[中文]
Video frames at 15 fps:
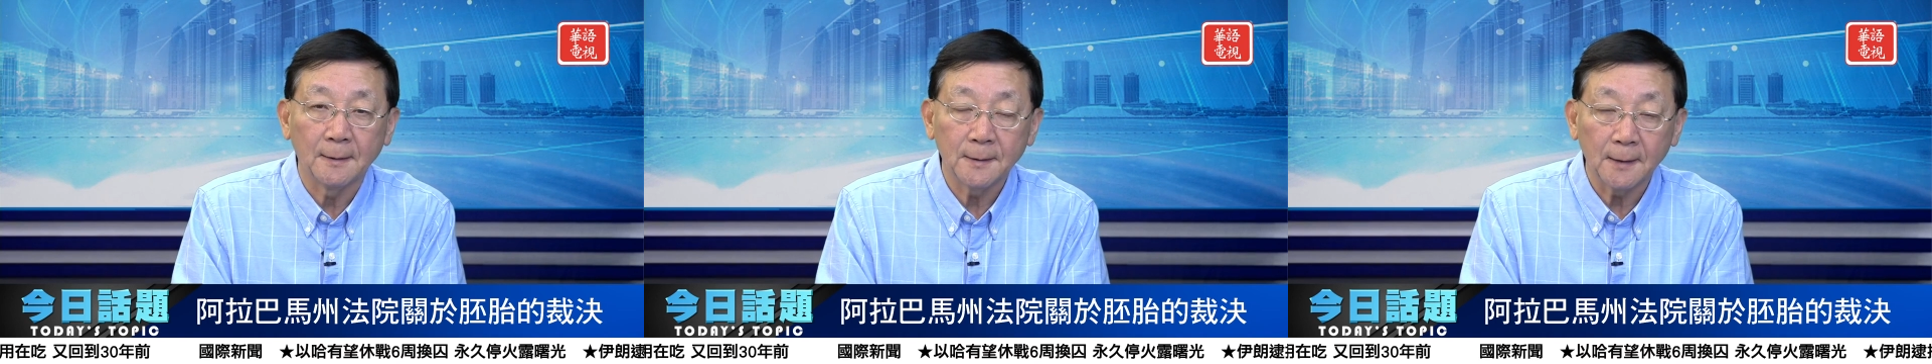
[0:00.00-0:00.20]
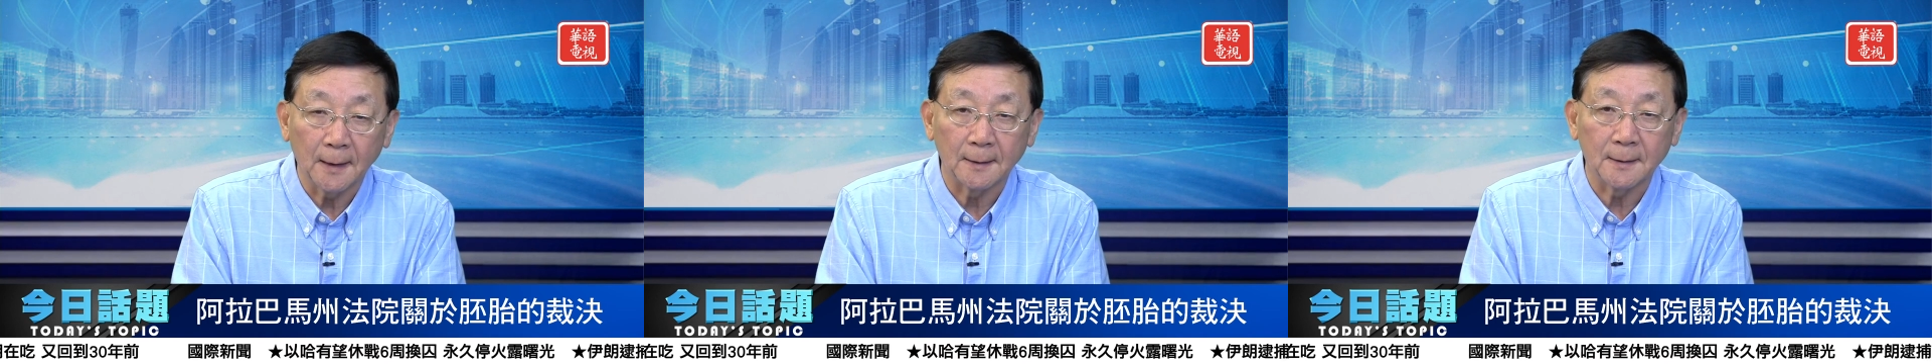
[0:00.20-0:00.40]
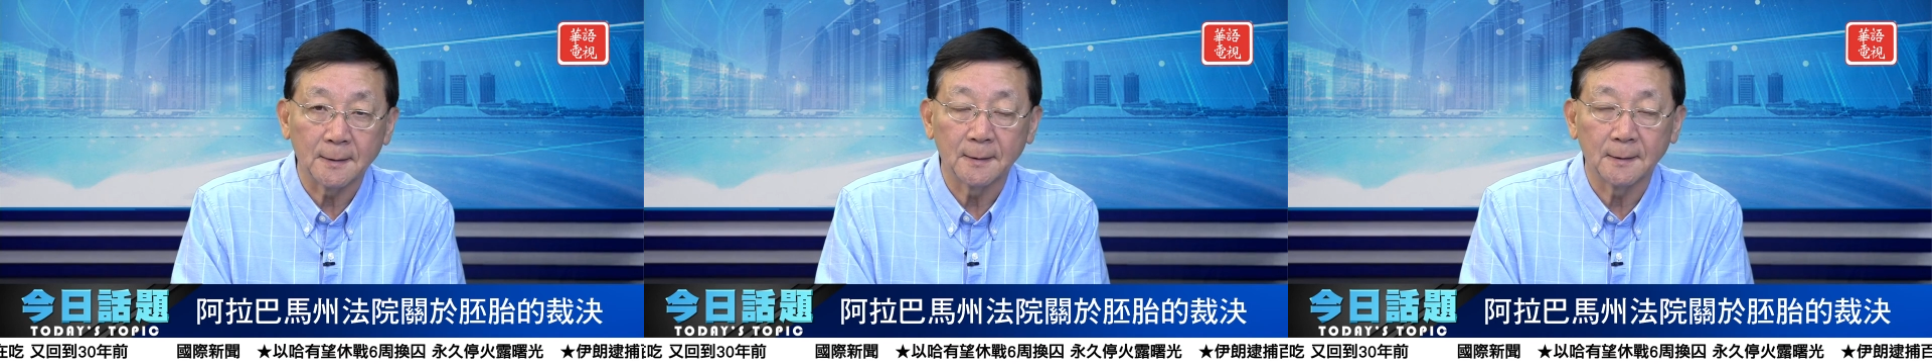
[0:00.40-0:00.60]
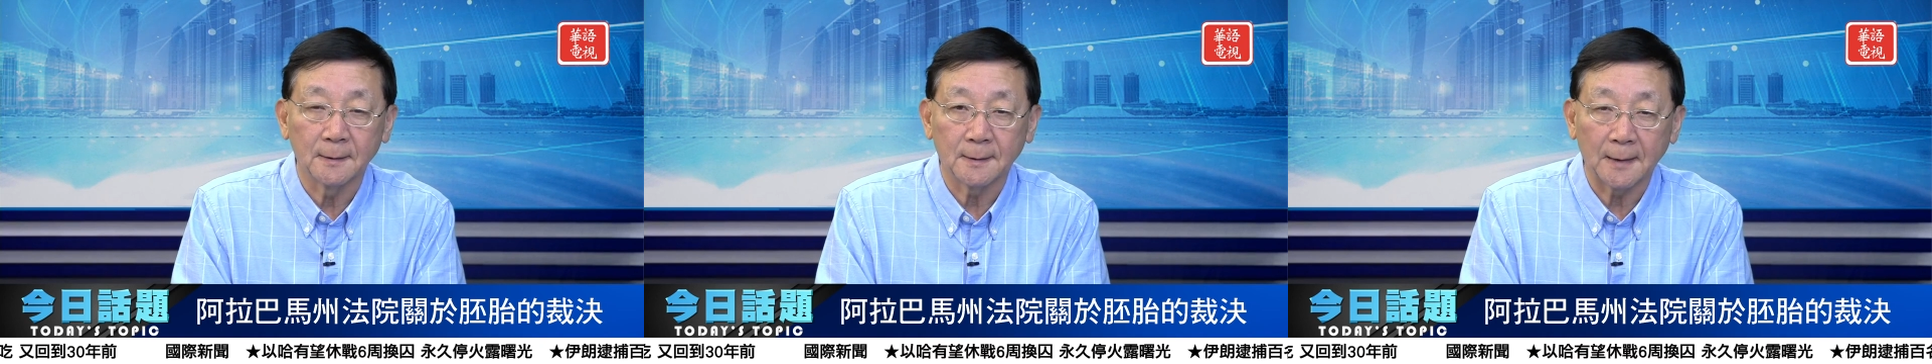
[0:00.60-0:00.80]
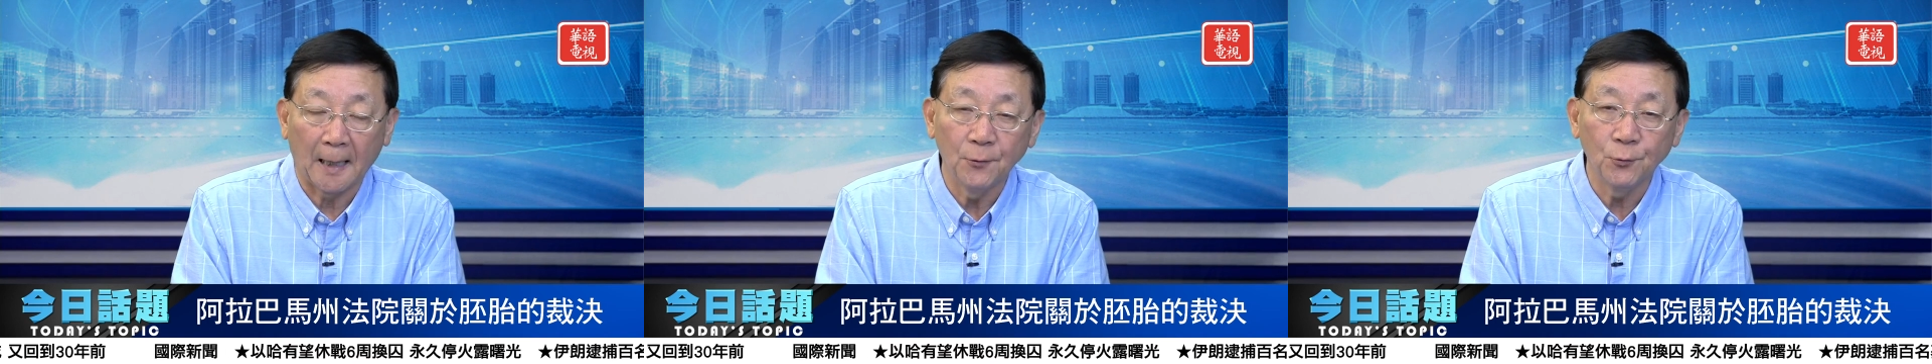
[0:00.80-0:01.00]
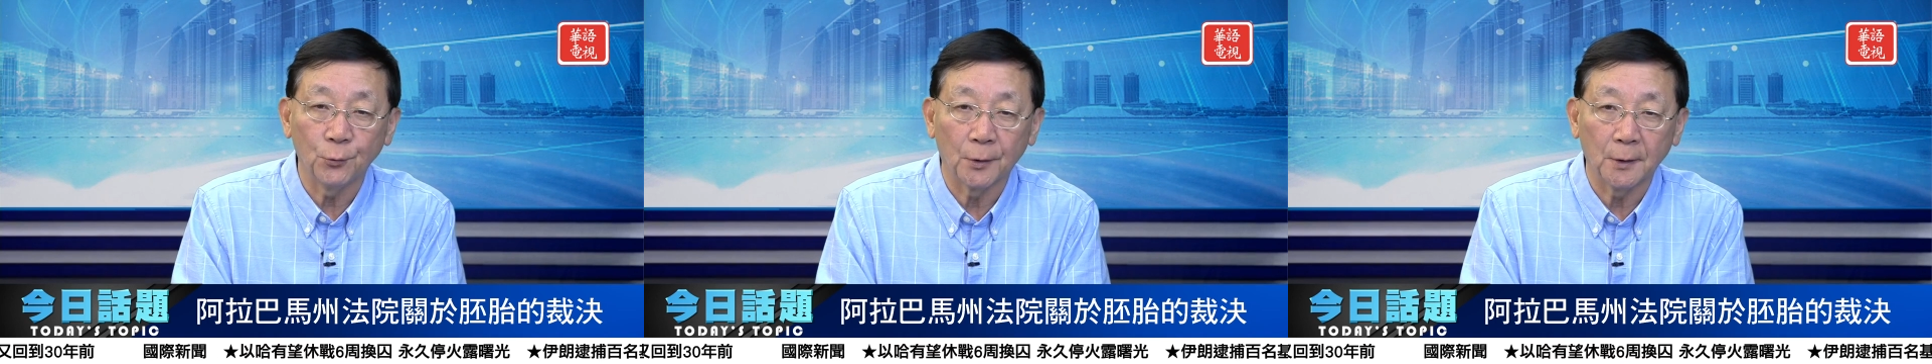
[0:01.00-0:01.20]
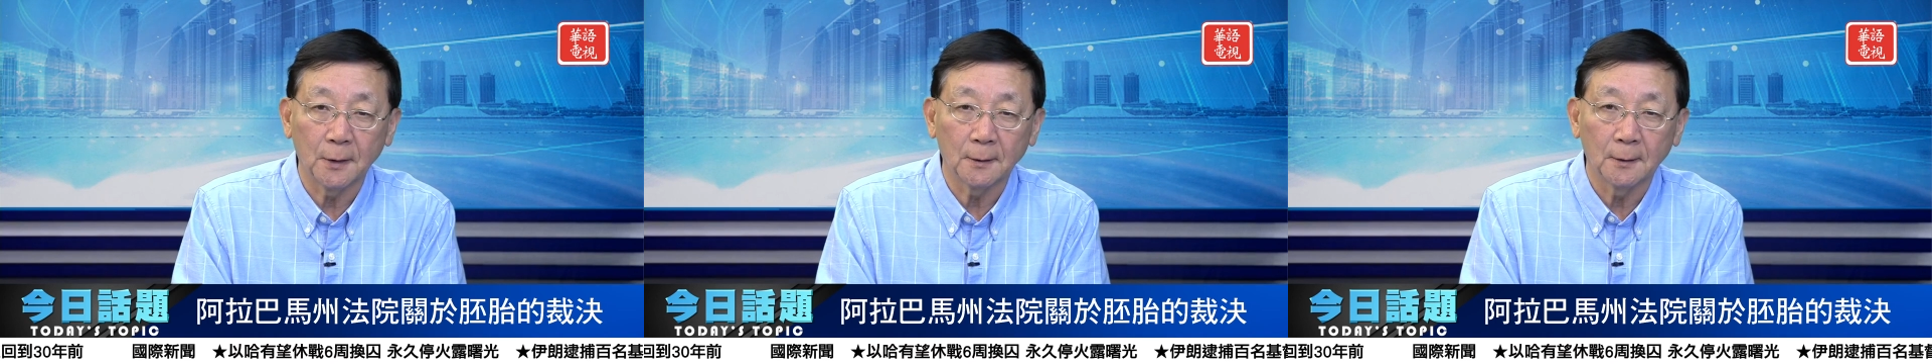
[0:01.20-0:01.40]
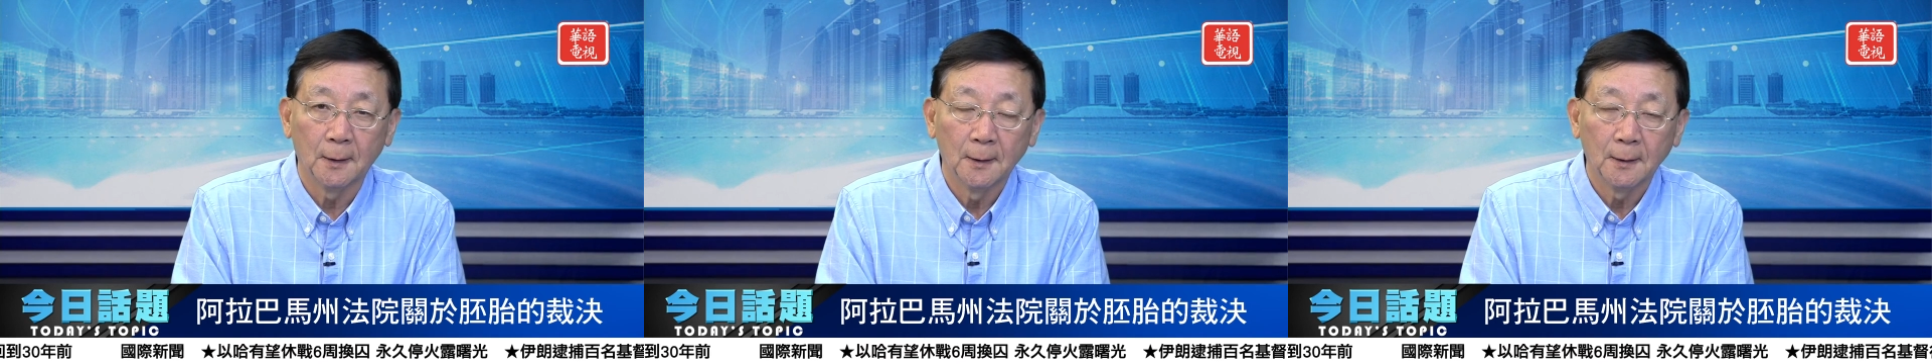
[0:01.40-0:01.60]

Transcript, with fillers: 这次裁决